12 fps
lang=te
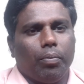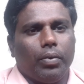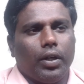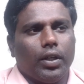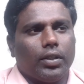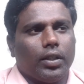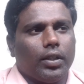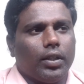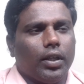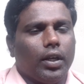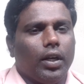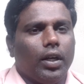అప్లికేషన్ అయితే
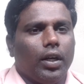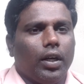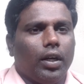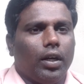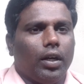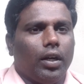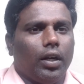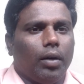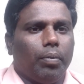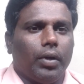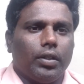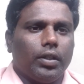
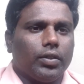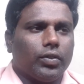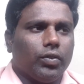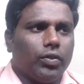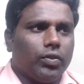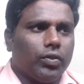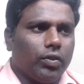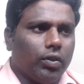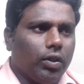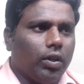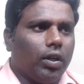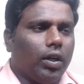అప్లై చేసుకోవచ్చు
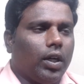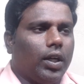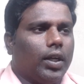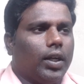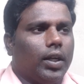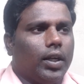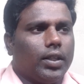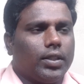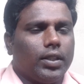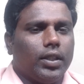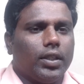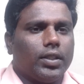అలాగే
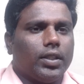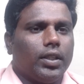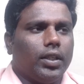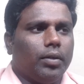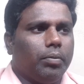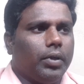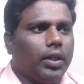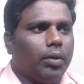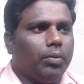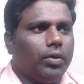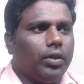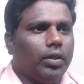ఎస్సీ ఎస్టీ
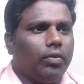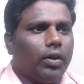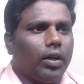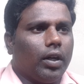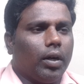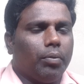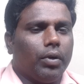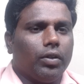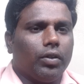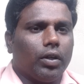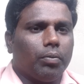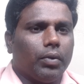పీడబ్ల్యూడి వారి
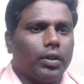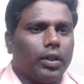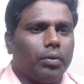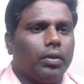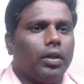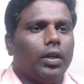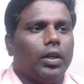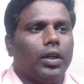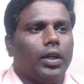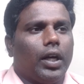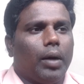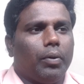అభ్యర్థులకు మాత్రం
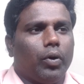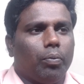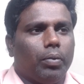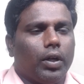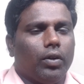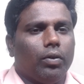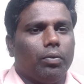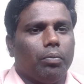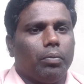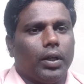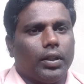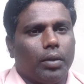యాభై రూపాయలు
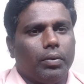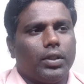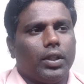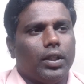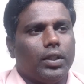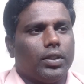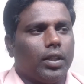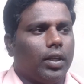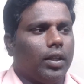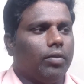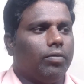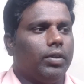మాత్రమే
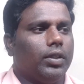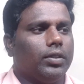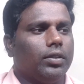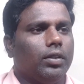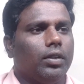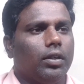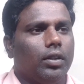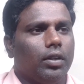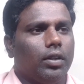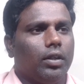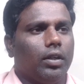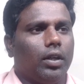చెల్లించాలి ఫీజు
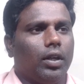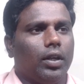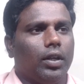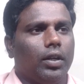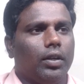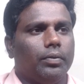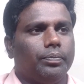అలాగే